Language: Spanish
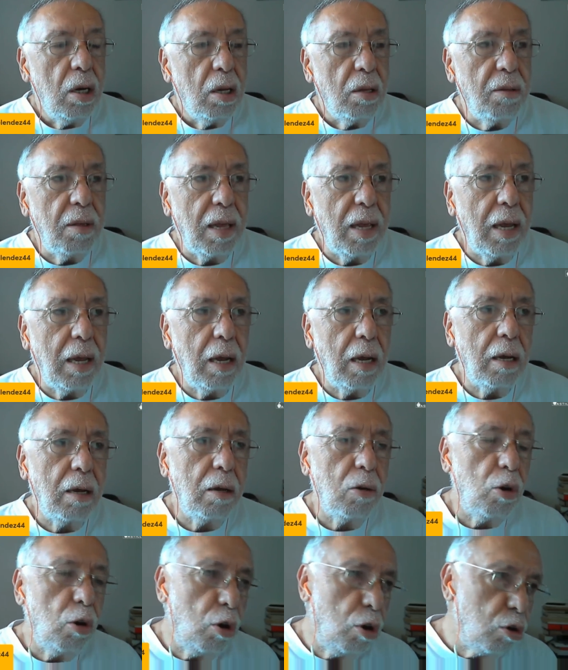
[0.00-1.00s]
de
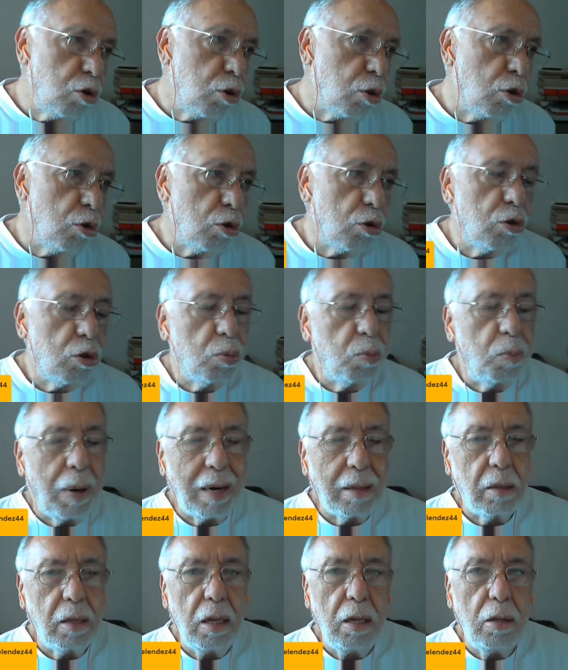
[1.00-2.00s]
otros
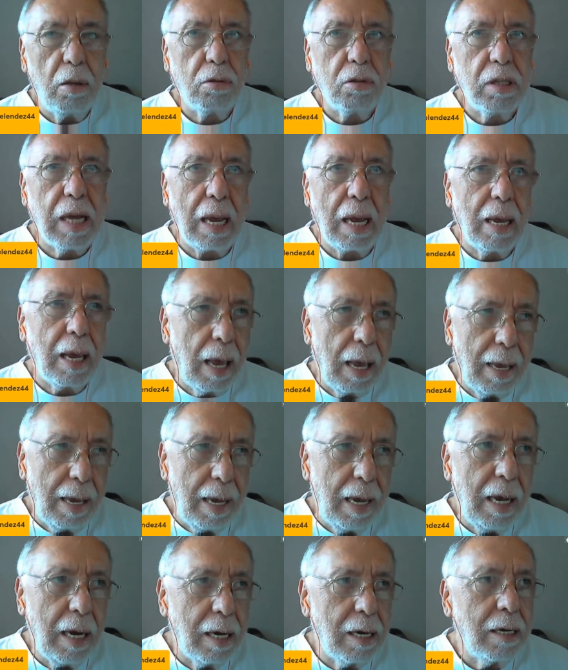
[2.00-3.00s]
partidos, hay que
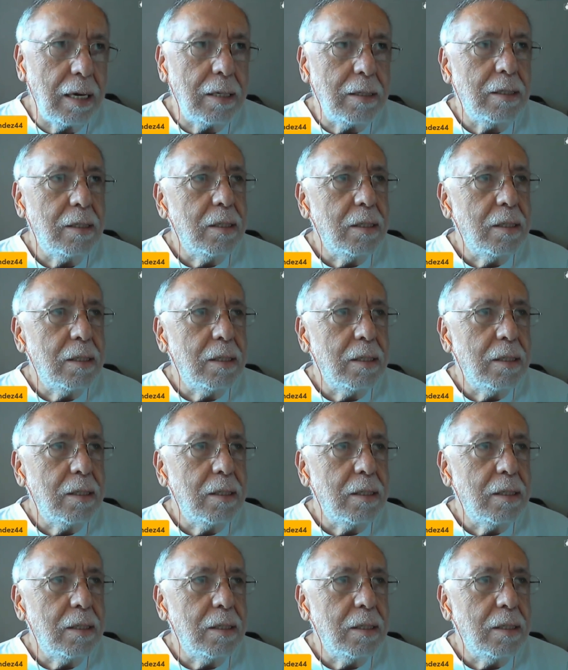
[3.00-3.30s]
ir